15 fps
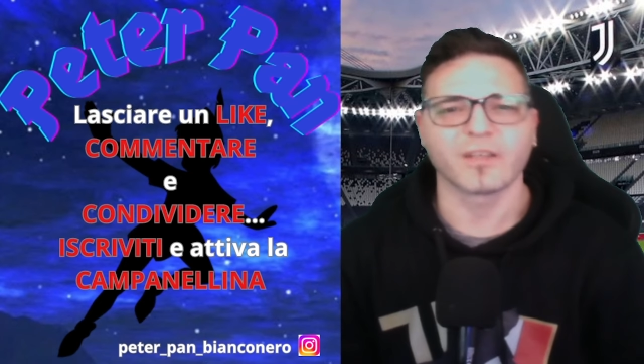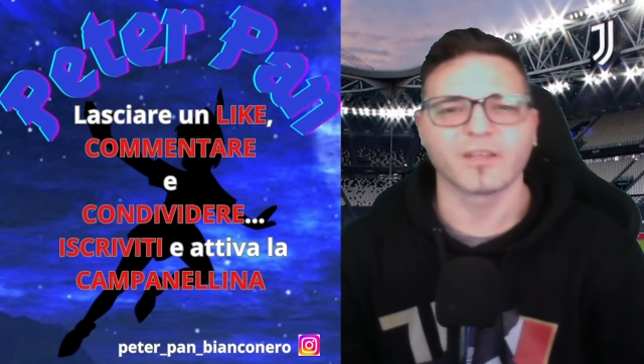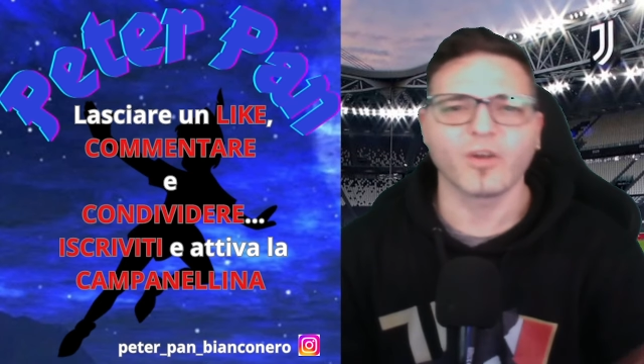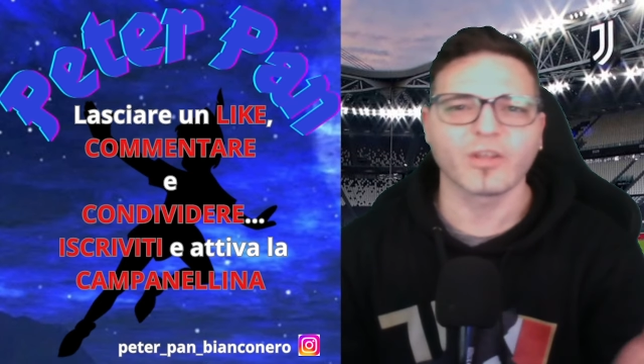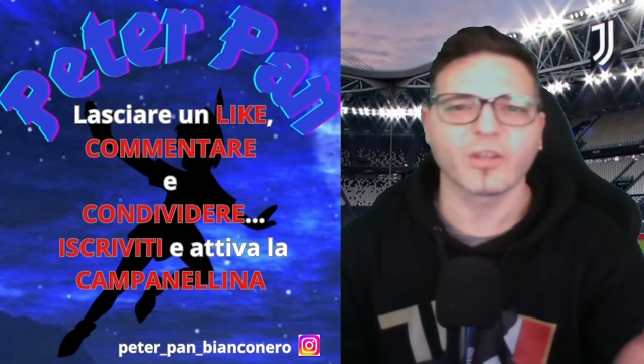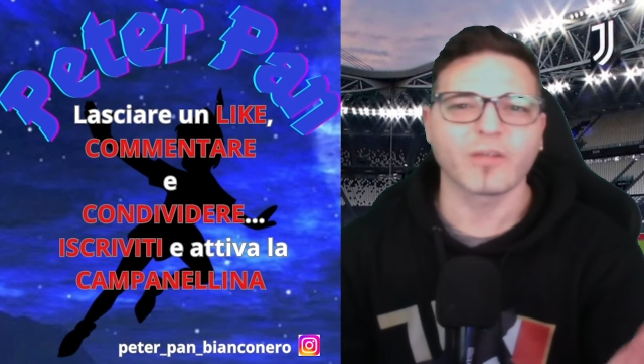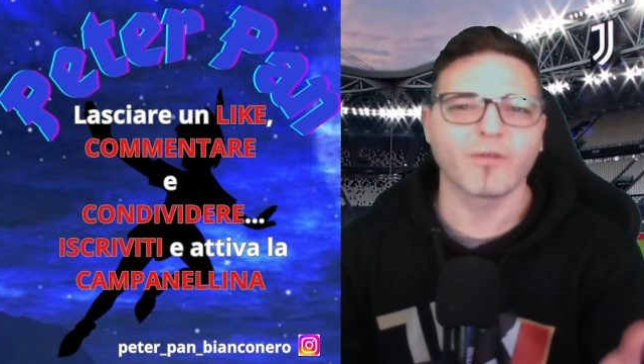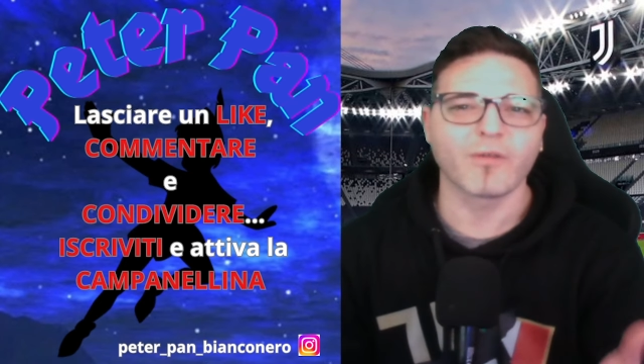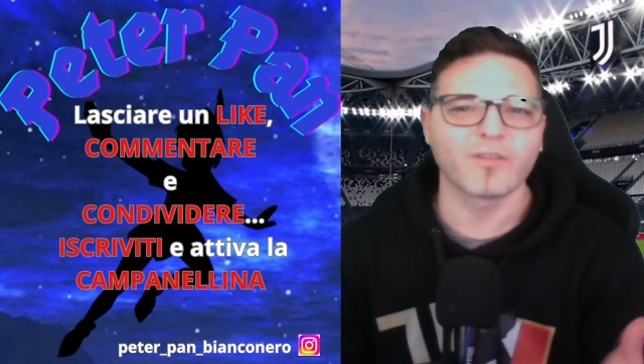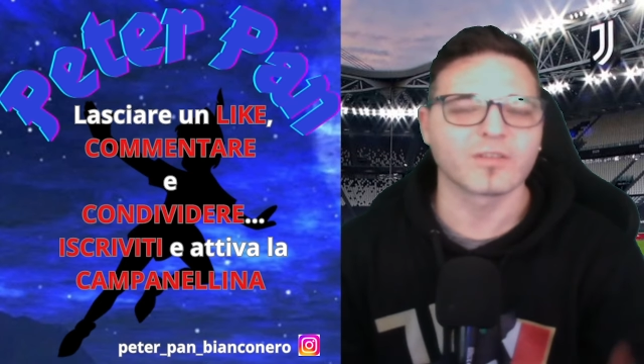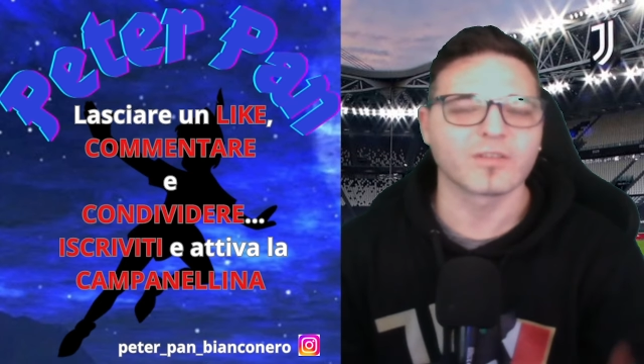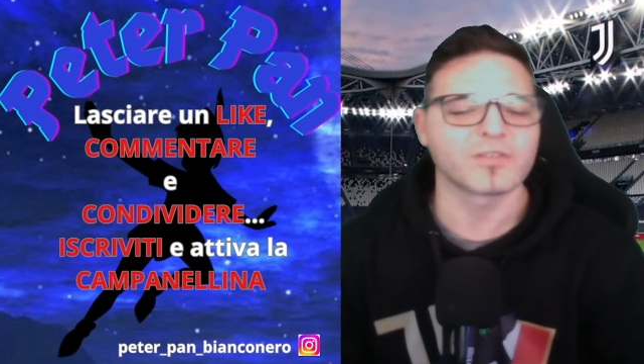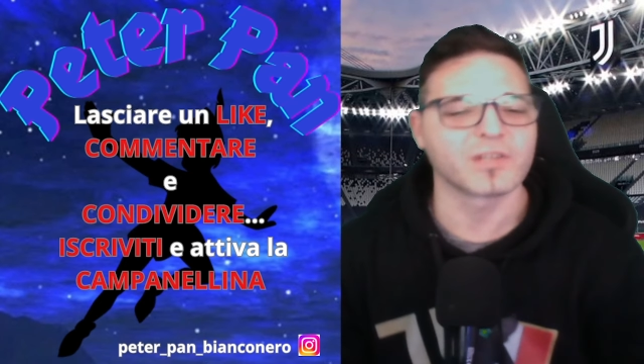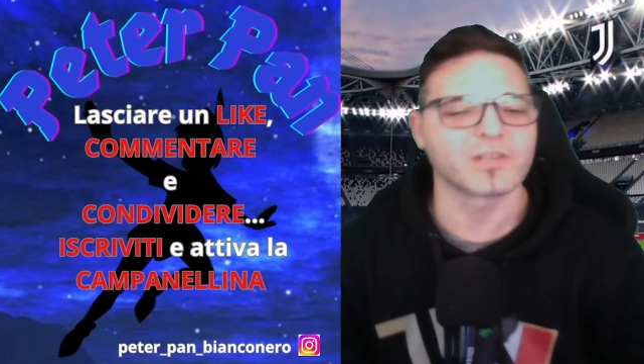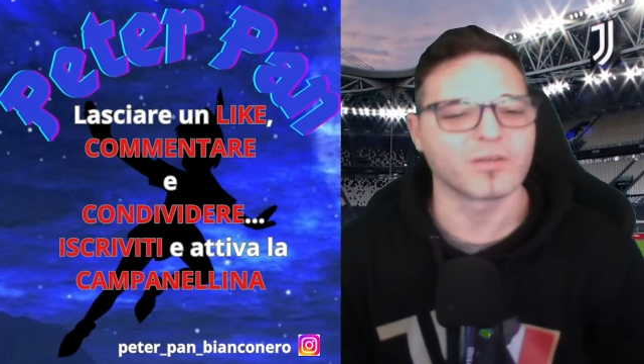ogni qualvolta
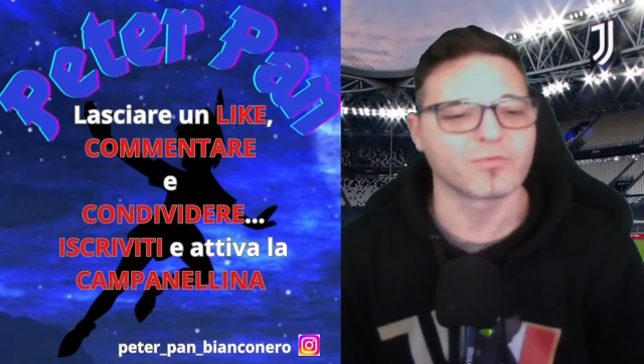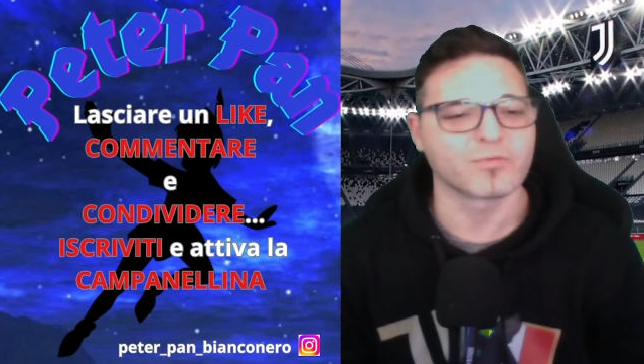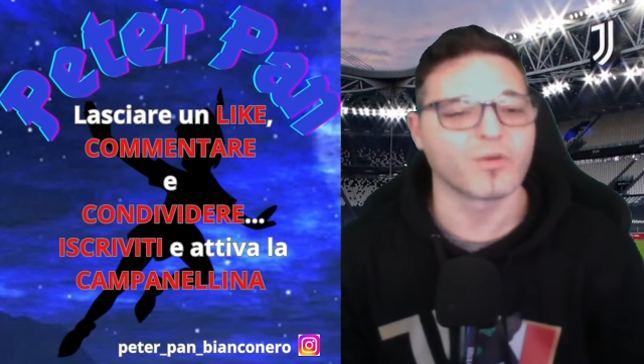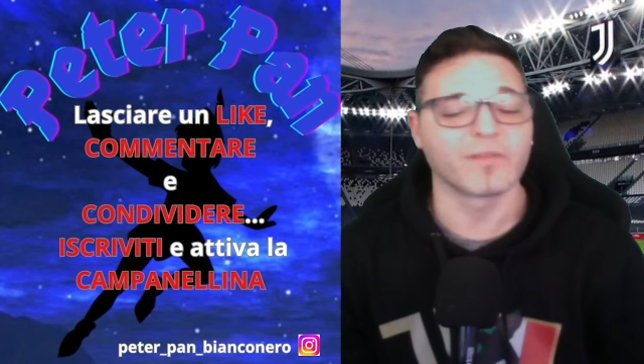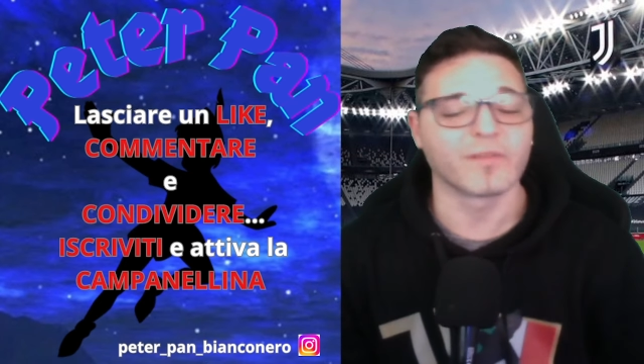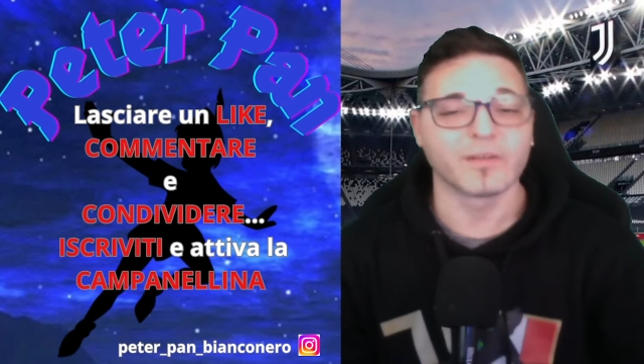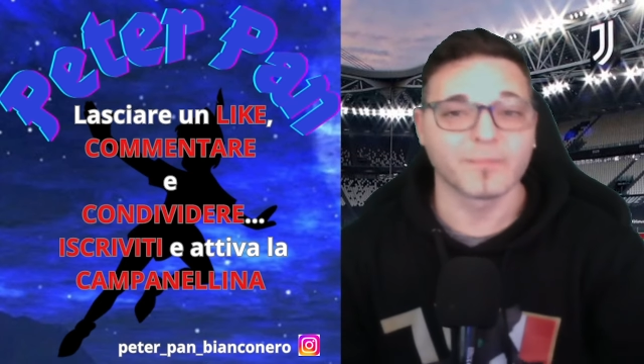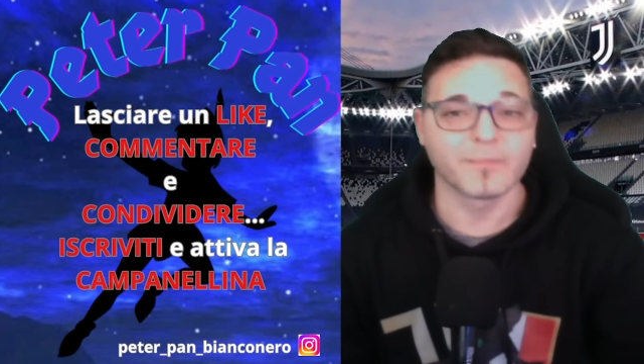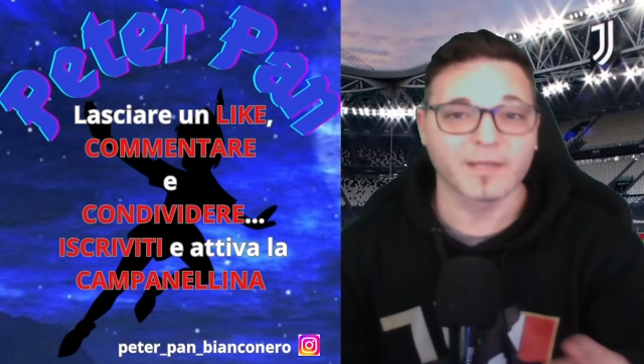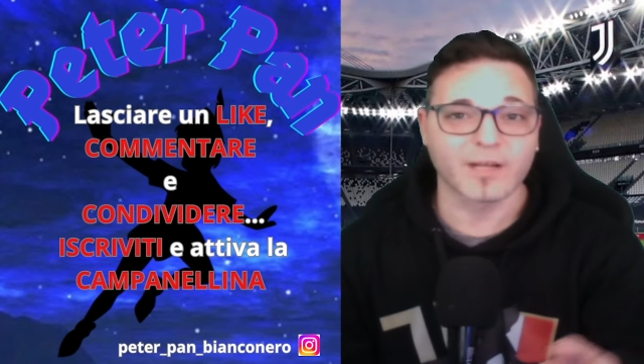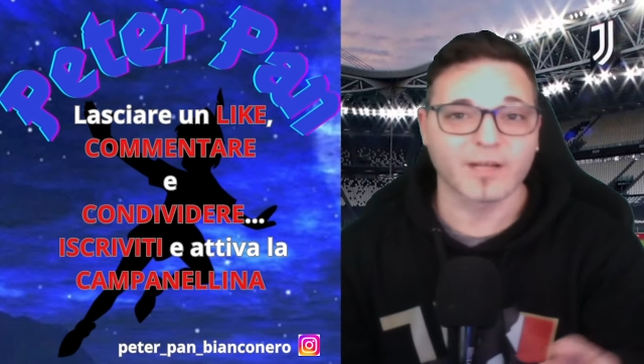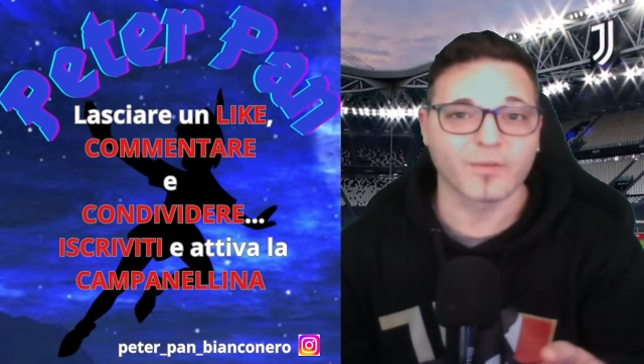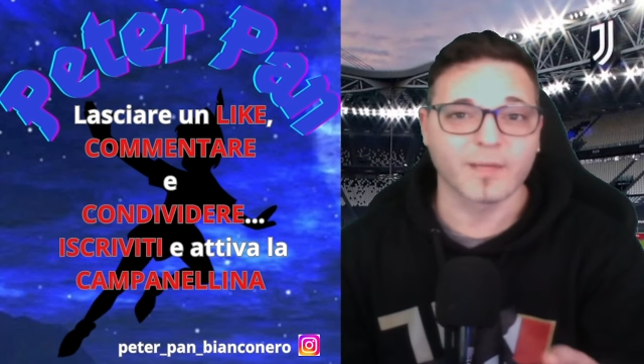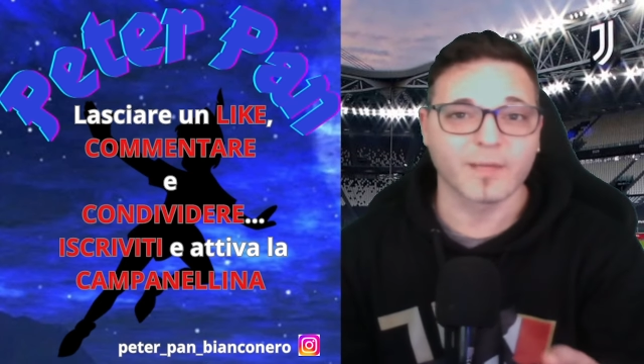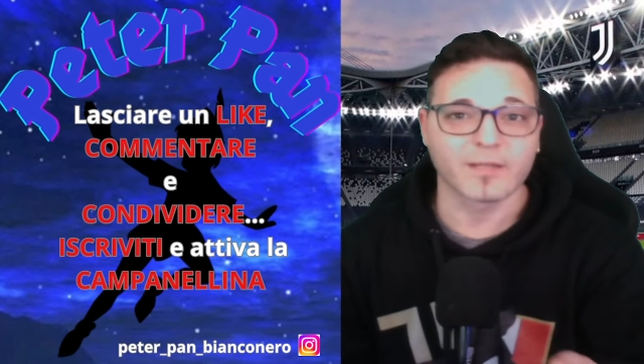uscirà un nuovo video mi
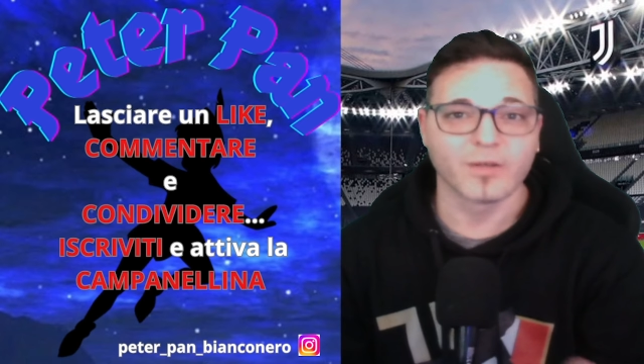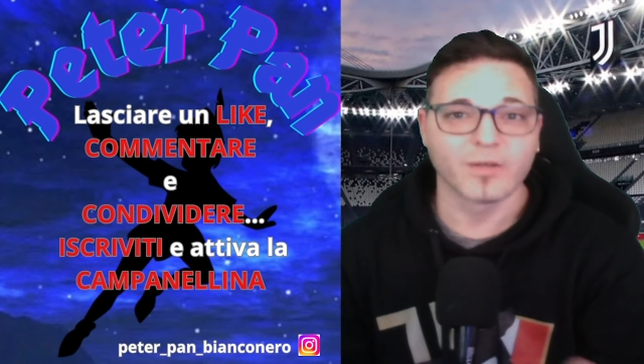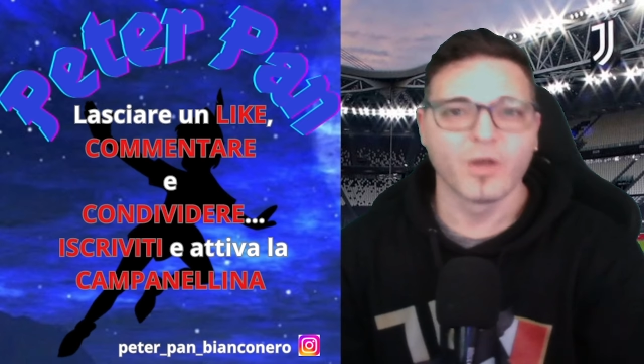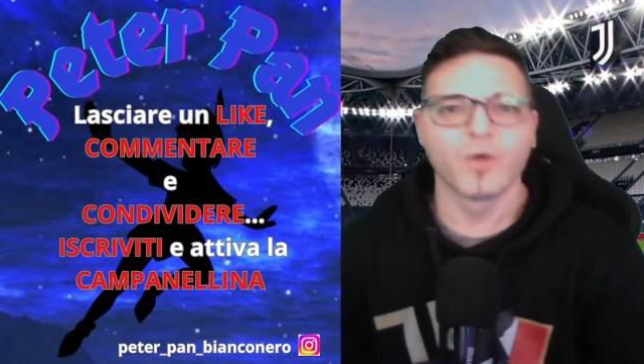raccomando